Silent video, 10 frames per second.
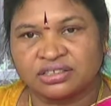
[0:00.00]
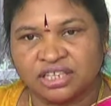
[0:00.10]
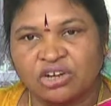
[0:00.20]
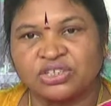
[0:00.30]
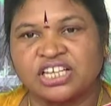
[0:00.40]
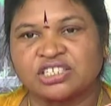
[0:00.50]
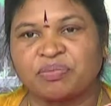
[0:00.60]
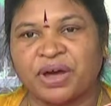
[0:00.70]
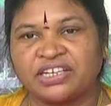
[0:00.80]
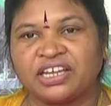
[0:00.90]
తెలుగుదేశం
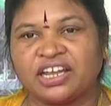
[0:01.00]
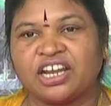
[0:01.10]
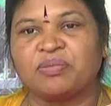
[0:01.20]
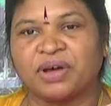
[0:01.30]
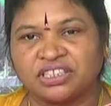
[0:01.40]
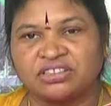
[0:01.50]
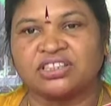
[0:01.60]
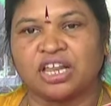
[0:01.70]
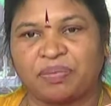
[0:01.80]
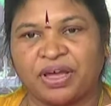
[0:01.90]
పార్టీకి నేను మద్దతు
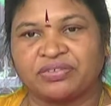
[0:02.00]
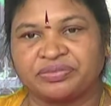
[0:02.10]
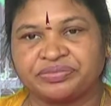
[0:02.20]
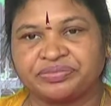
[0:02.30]
తెలిపాను